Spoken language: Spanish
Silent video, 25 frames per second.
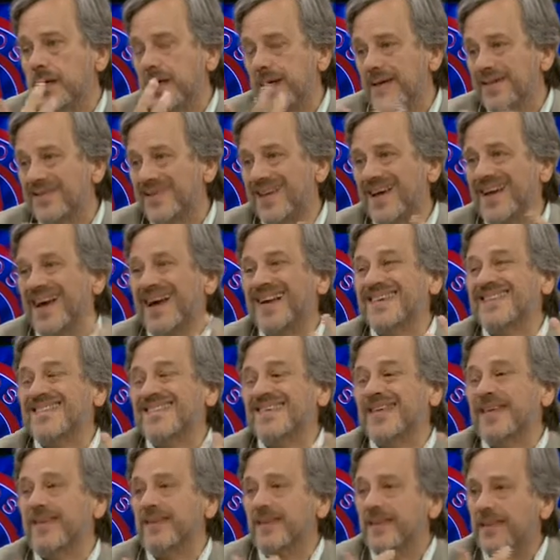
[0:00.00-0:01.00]
se
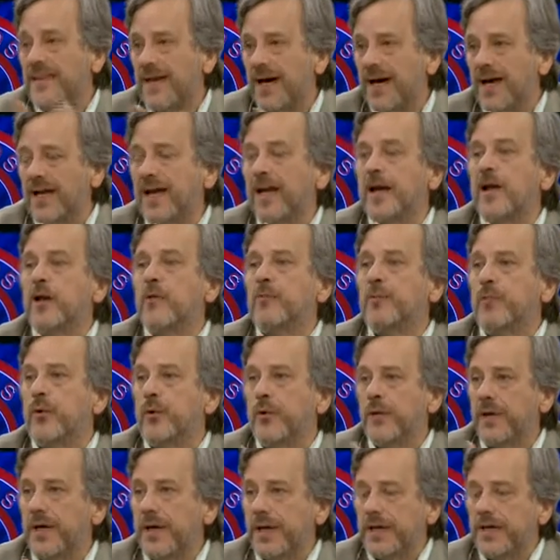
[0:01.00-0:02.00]
asentara, el
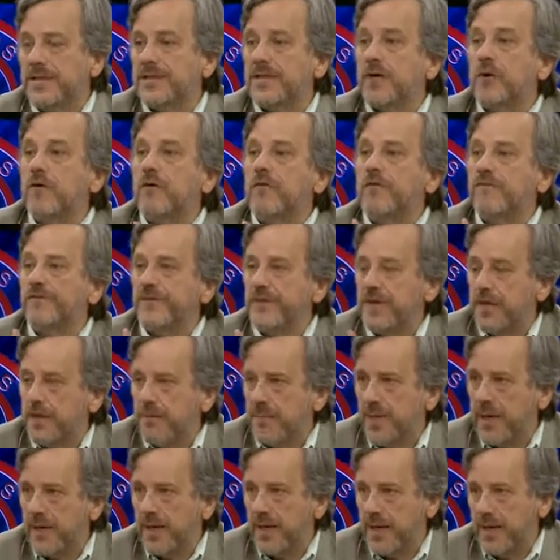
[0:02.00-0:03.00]
poder que se
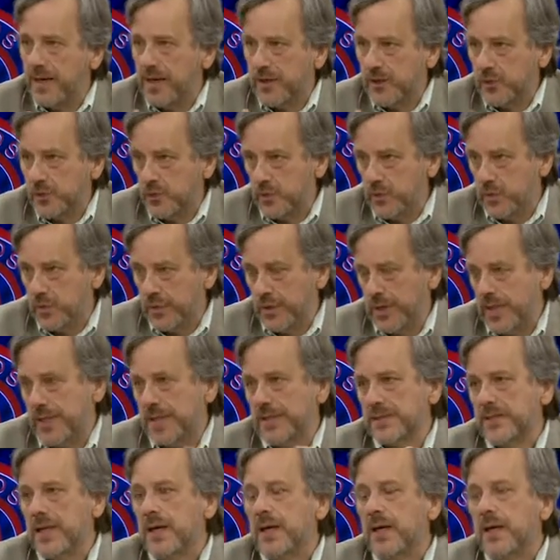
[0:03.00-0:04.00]
confirmara en las
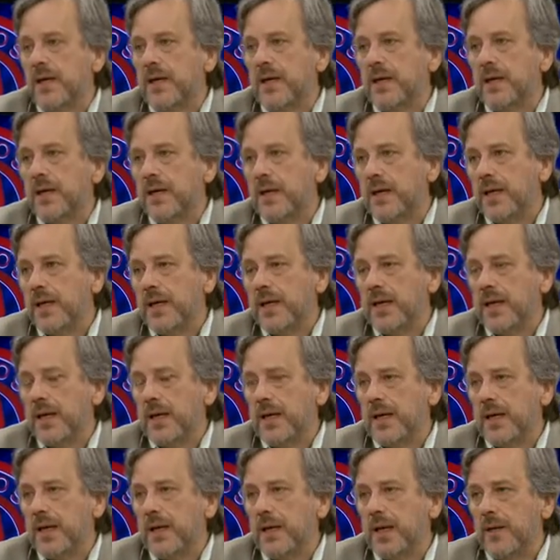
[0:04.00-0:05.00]
urnas
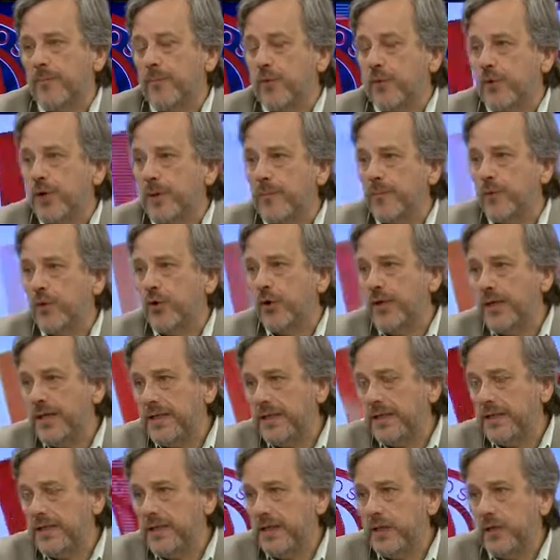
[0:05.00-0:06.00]
eh, el poder
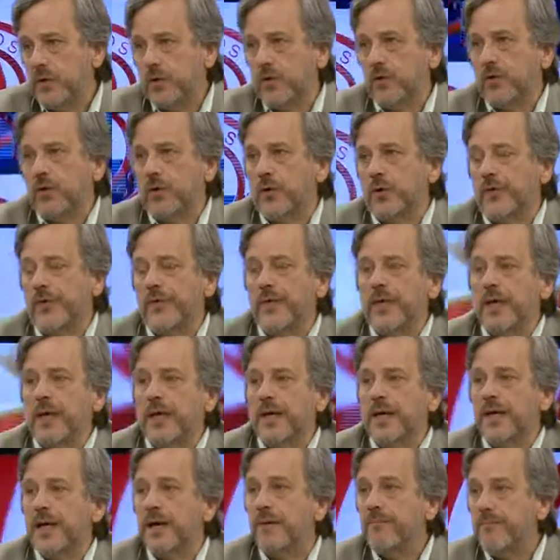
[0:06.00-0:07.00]
político
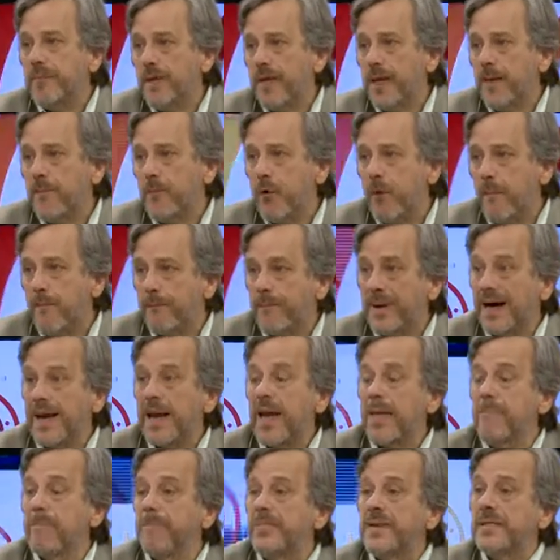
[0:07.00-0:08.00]
de Cambiemos
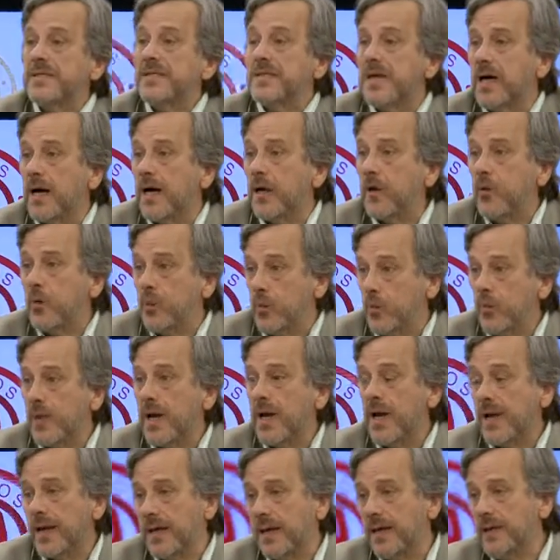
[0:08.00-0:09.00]
para empezar
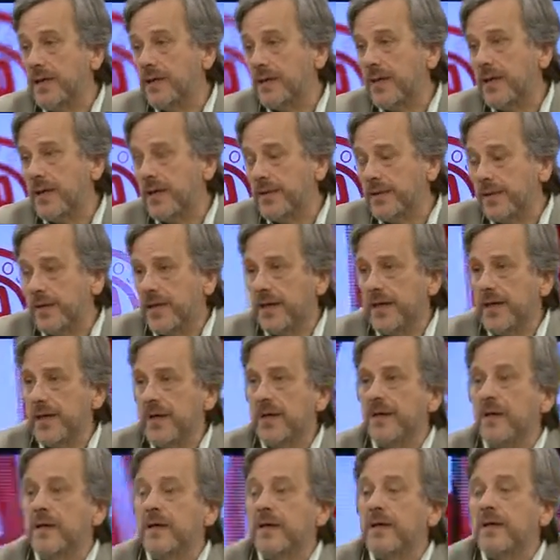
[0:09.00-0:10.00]
una agenda
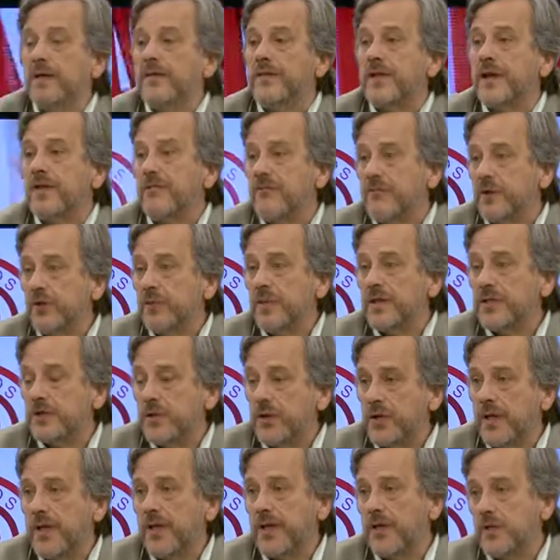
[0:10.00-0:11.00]
de
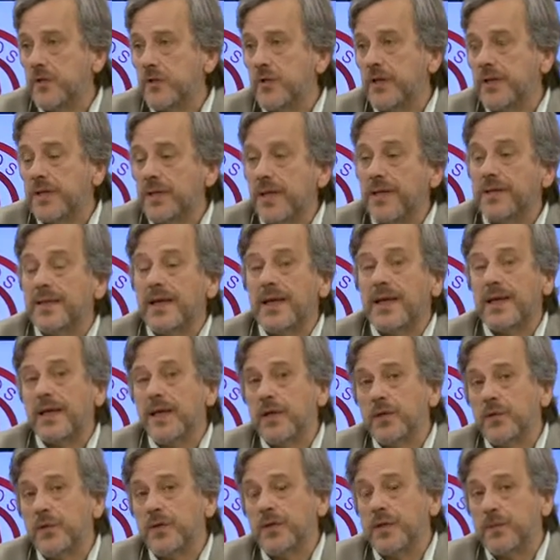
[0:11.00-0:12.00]
transformaciones. De eso se trata.
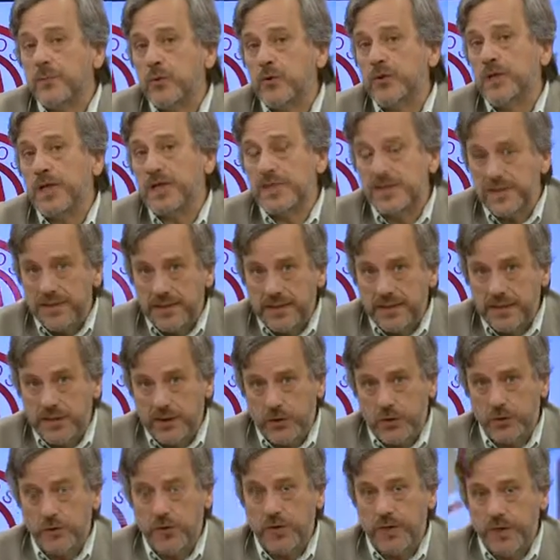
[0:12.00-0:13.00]
Esto estamos
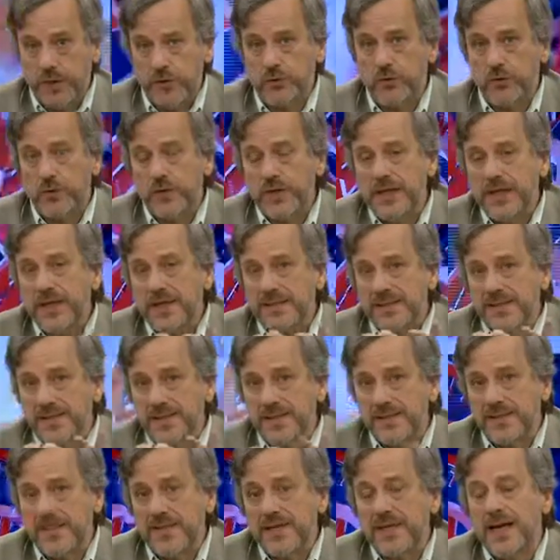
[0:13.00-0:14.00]
transitando en estos días y
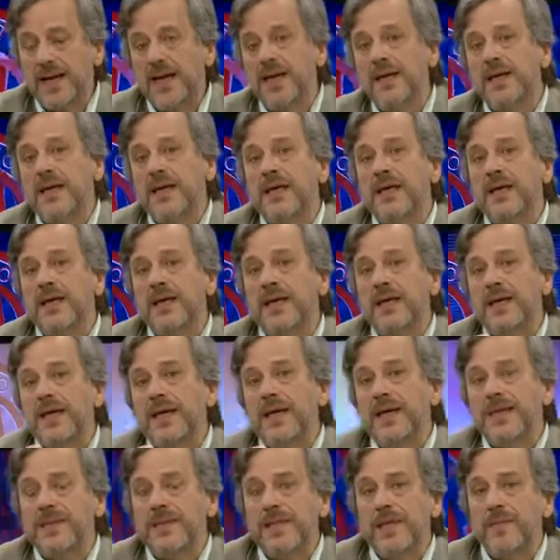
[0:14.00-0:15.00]
ese será
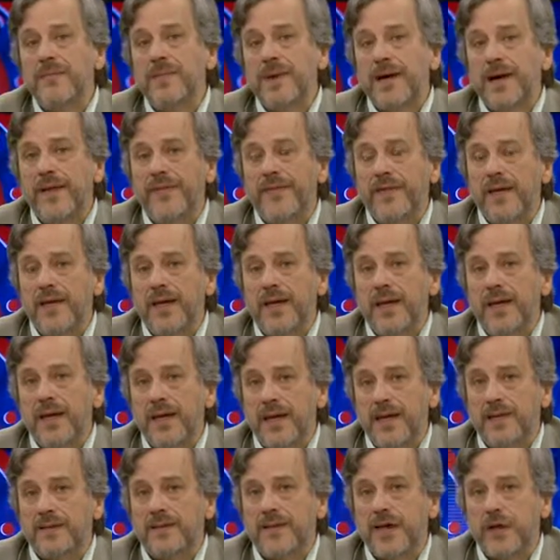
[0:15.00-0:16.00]
el tema
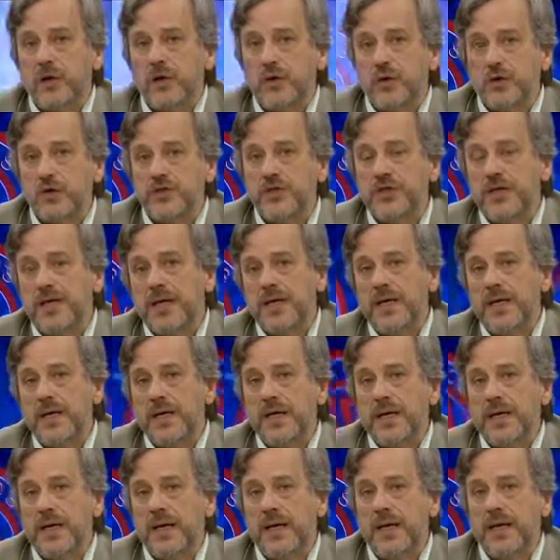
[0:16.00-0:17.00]
de esta noche
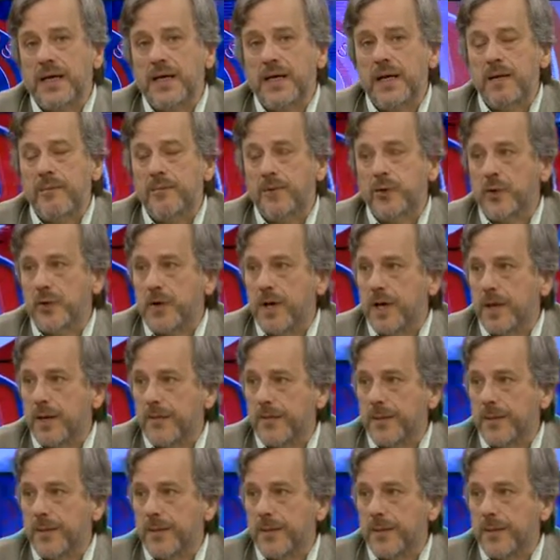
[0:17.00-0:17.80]
eh, en el programa.